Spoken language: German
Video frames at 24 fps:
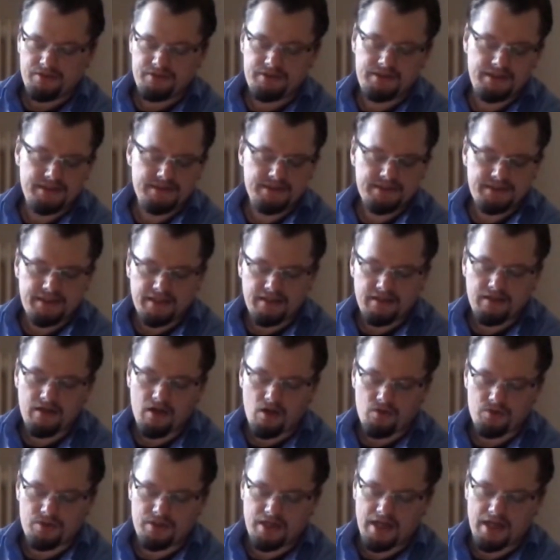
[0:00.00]
Diese gingen
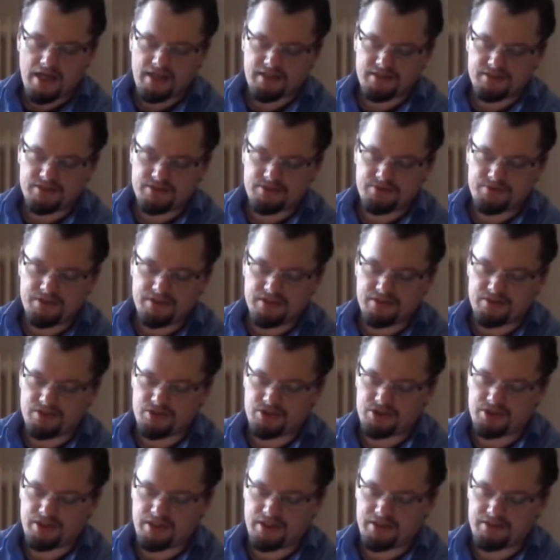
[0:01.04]
laut lachend zu
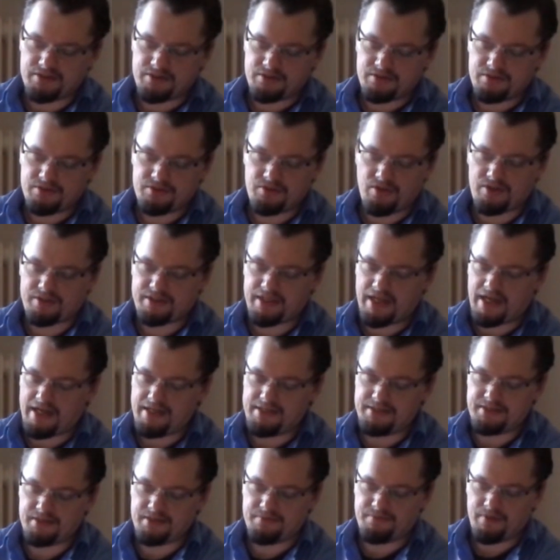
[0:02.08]
ihren Stand, doch der
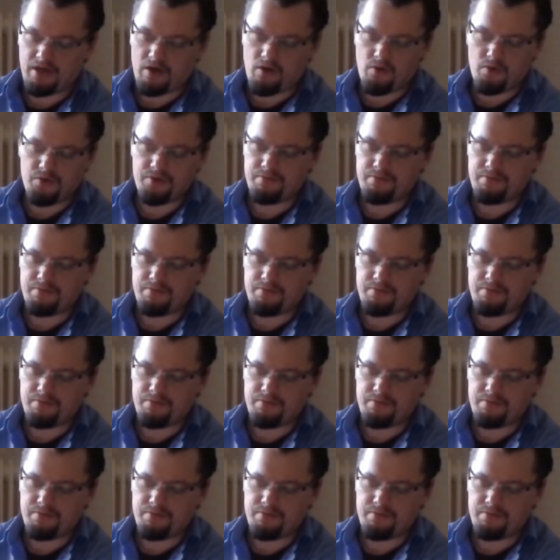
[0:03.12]
Alte war